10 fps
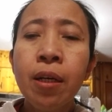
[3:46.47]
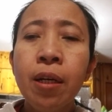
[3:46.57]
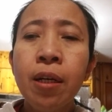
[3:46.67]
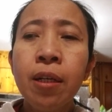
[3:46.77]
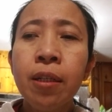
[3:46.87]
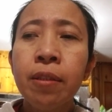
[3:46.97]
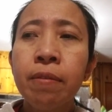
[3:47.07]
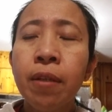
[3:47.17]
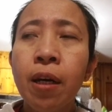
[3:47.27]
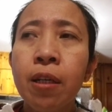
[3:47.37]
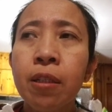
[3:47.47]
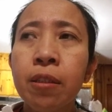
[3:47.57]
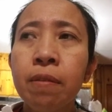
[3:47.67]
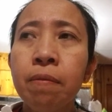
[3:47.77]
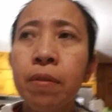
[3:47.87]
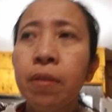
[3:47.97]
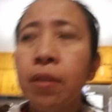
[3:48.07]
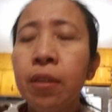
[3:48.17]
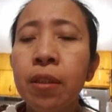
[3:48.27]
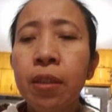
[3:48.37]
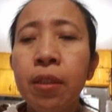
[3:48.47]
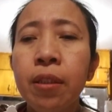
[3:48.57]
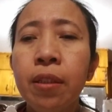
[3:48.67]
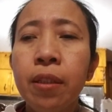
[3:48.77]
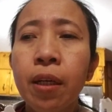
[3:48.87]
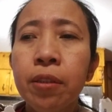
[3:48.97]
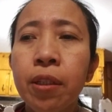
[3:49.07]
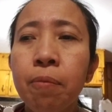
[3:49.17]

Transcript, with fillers: uh, and nakatira